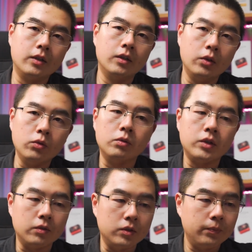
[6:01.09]
个运动
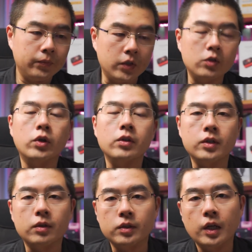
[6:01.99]
相机，也是全景
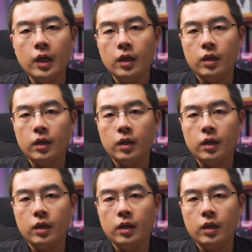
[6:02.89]
相机。